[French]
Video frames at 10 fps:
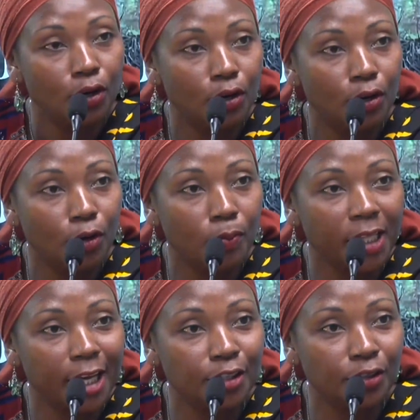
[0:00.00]
euh, comment
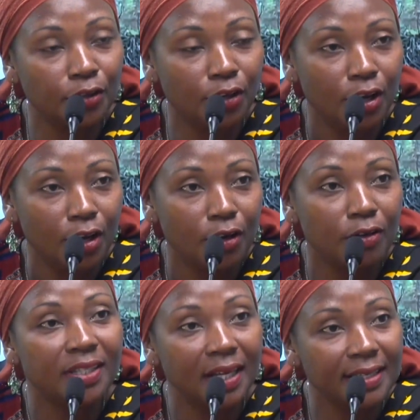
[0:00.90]
dirais-je,
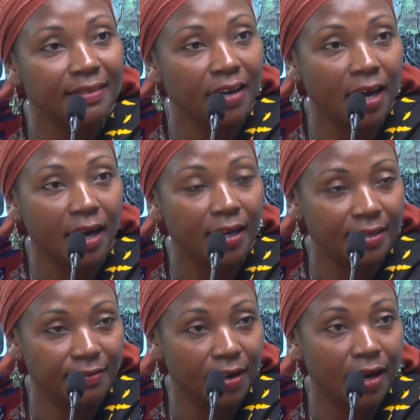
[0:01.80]
celle qui va,
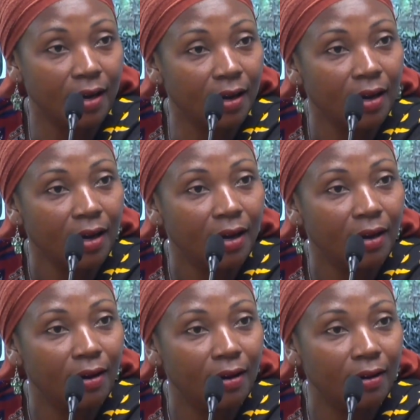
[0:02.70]
qui, va,
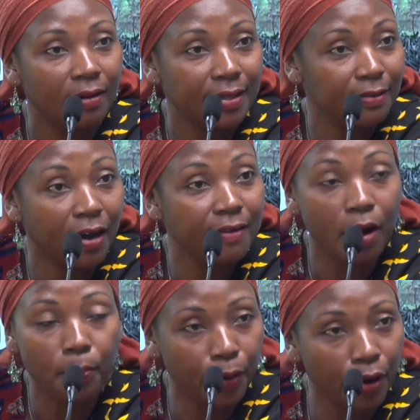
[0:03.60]
qui va
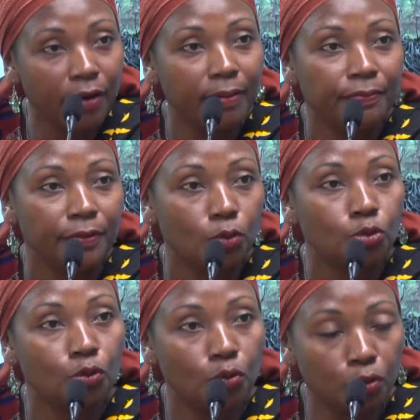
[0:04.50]
avoir peur. Donc
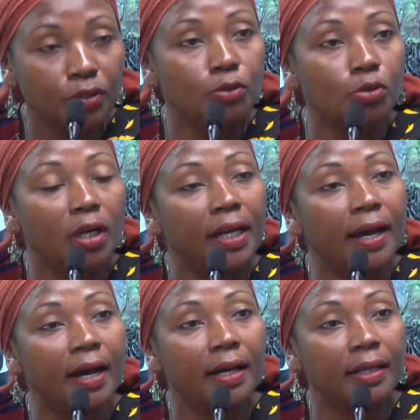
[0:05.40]
je continuerai
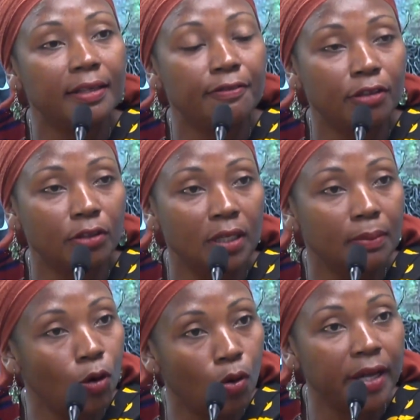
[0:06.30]
à, défendre les
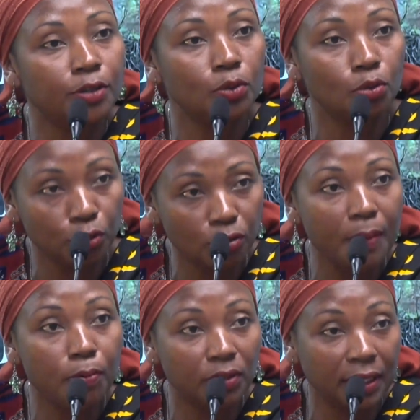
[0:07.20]
Maorais, je continuerai
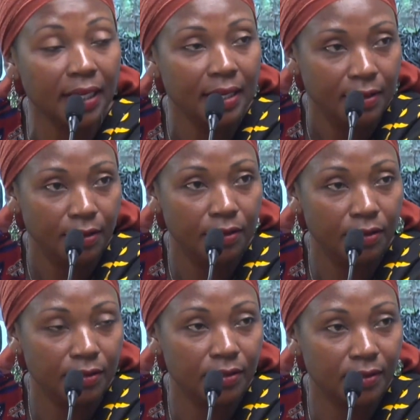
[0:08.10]
à porter
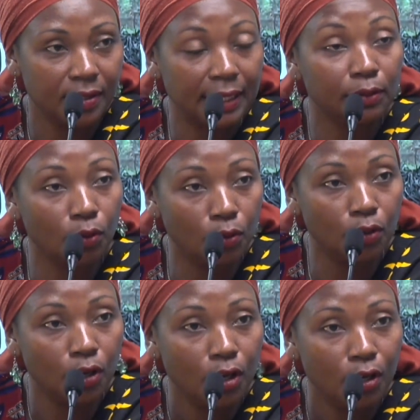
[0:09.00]
euh, cette,
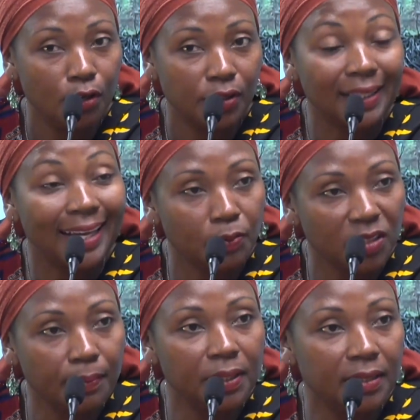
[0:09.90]
euh, euh, cette
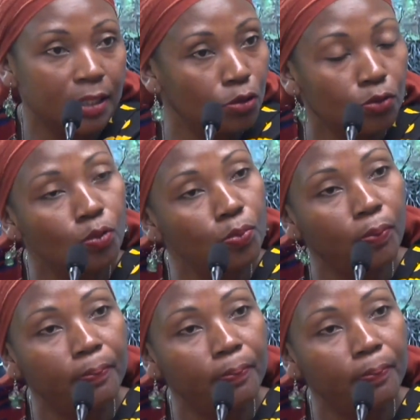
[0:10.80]
responsabilité jusqu'au bout.